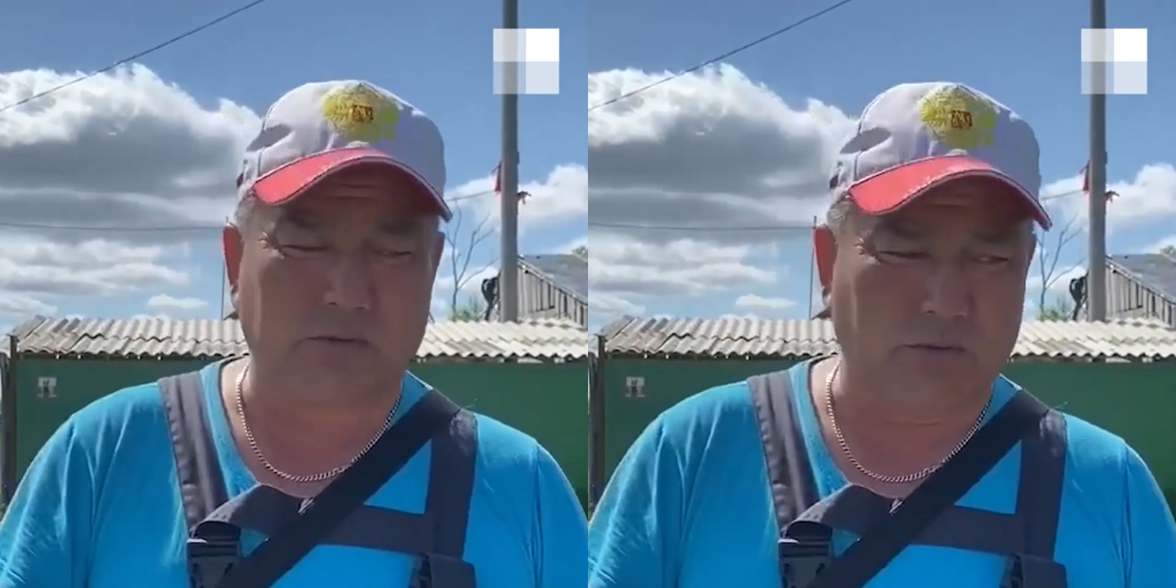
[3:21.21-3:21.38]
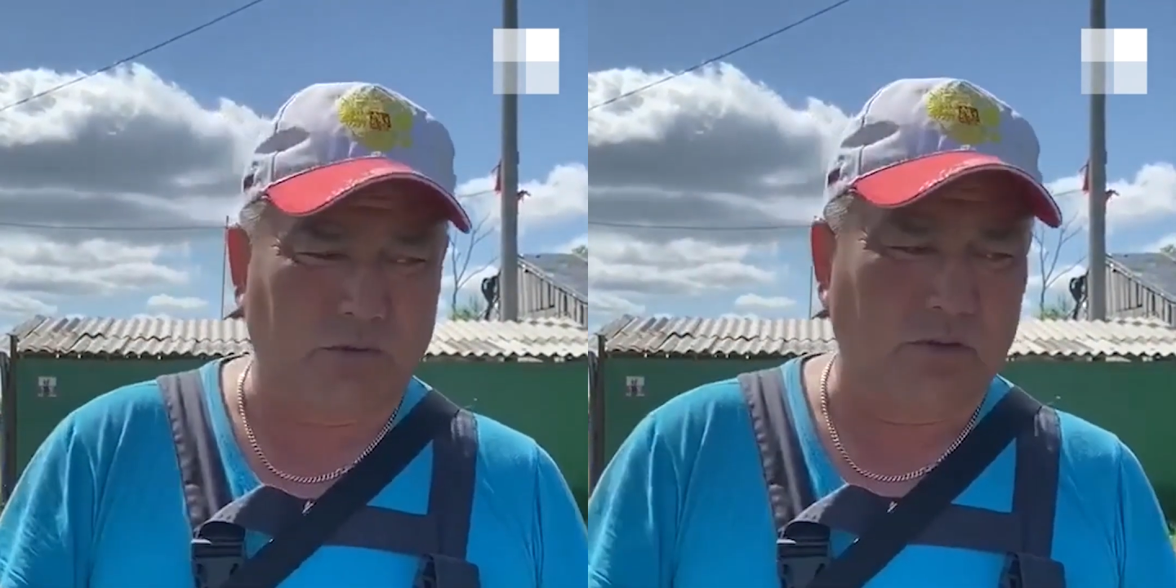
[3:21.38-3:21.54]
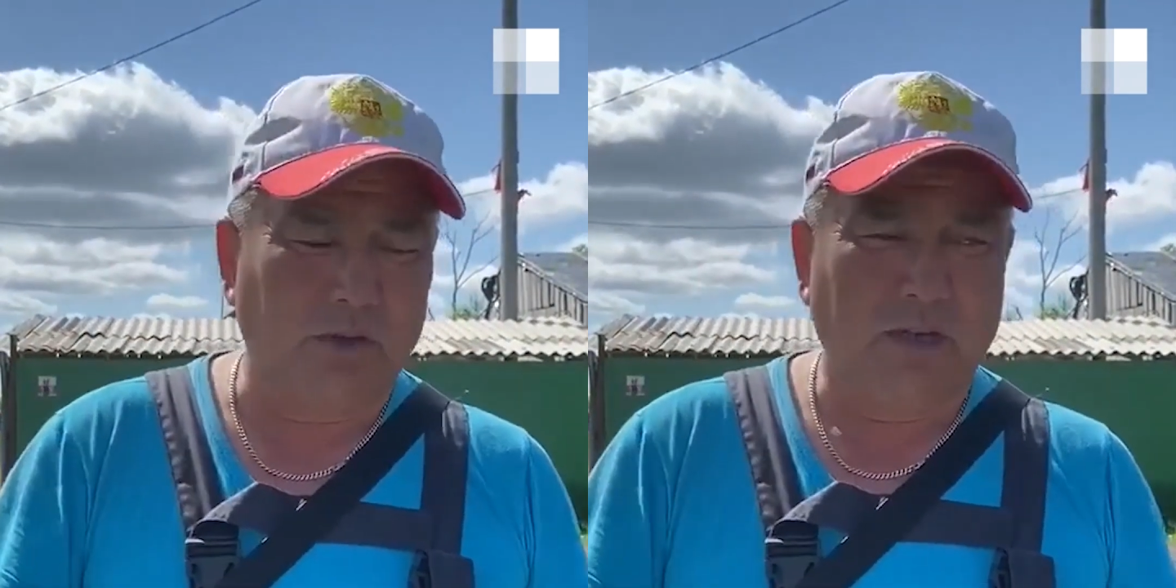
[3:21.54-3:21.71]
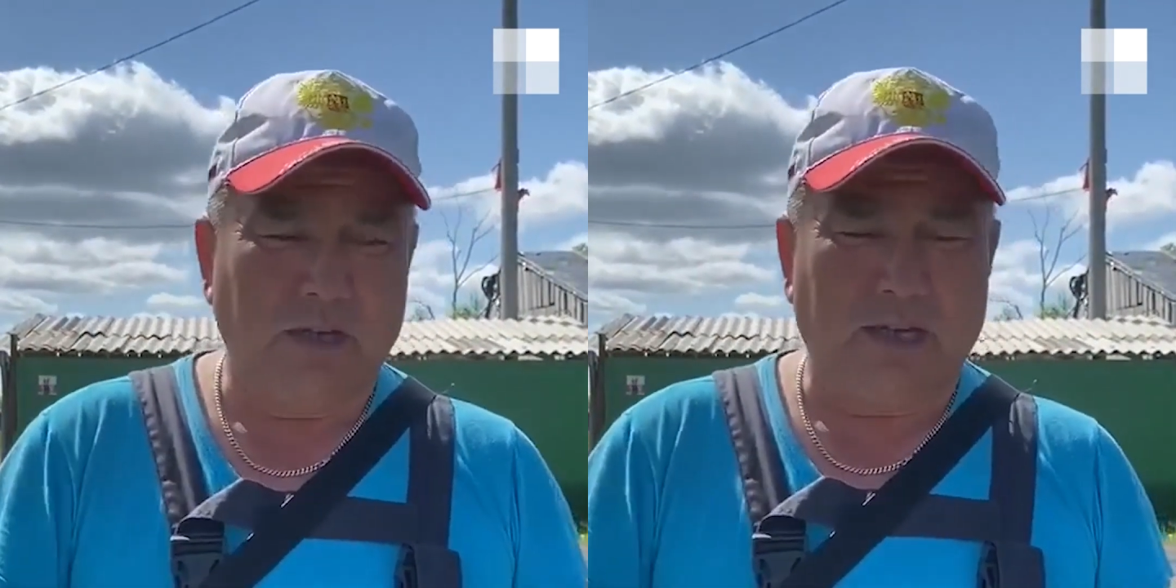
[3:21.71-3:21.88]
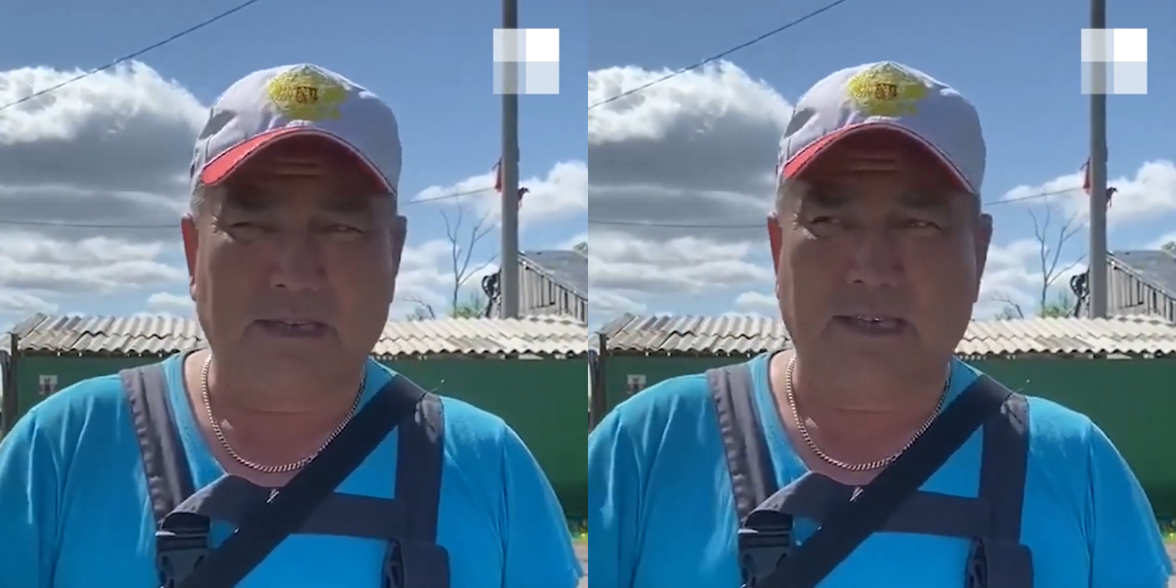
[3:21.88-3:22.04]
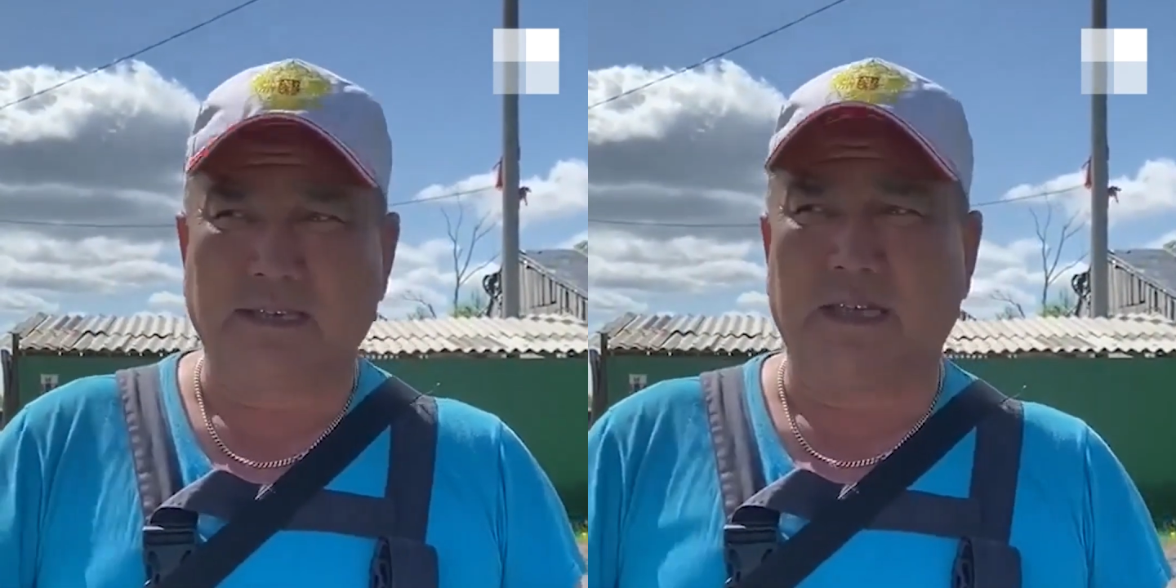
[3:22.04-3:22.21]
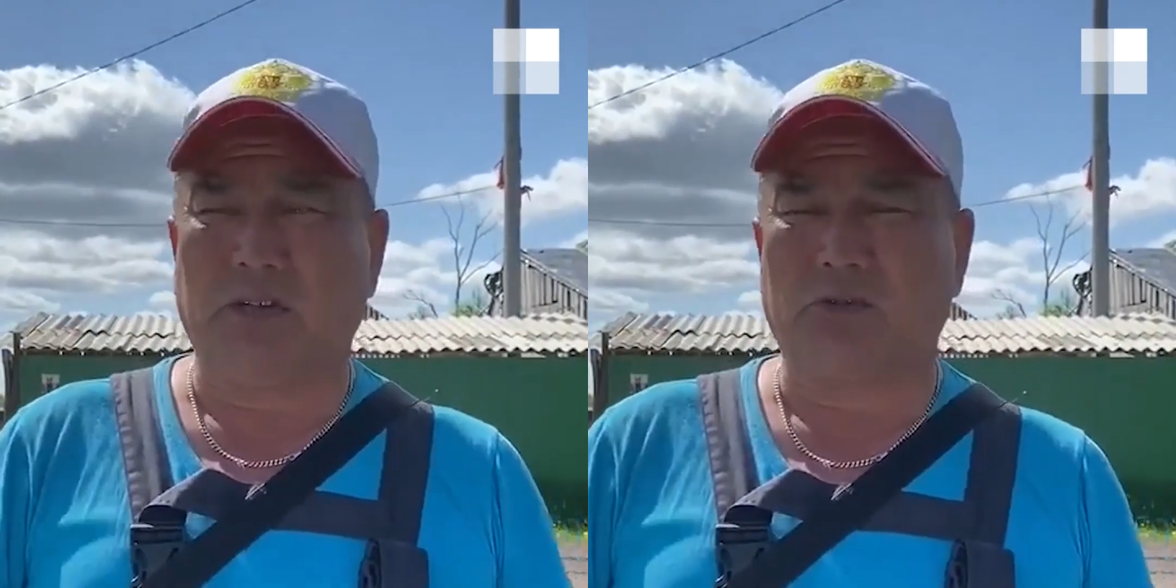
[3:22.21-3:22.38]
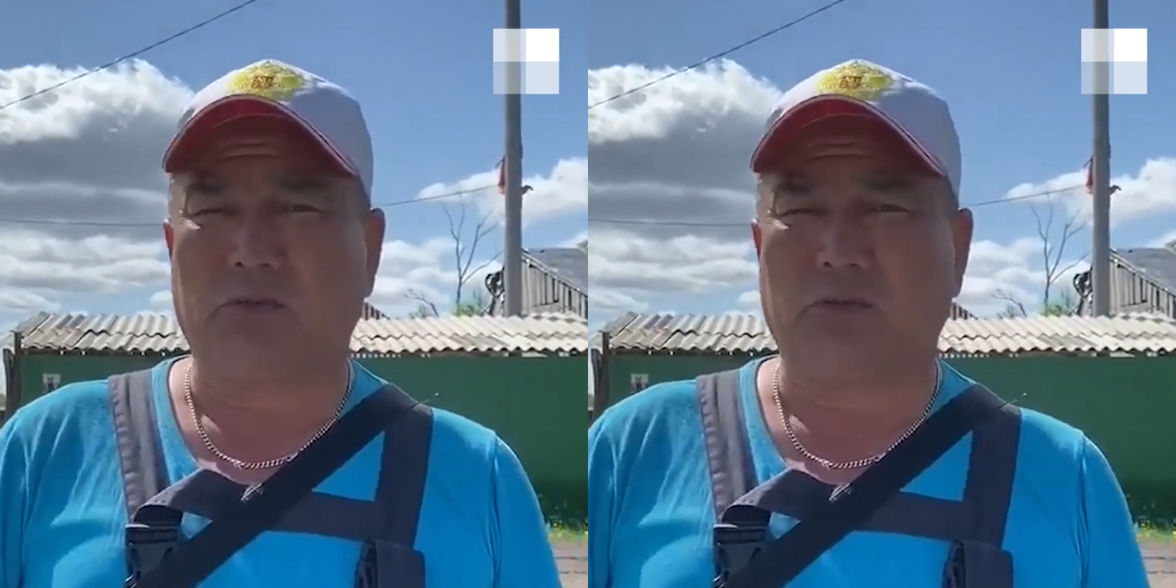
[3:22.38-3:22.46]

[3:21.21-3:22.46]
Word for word: что отказали,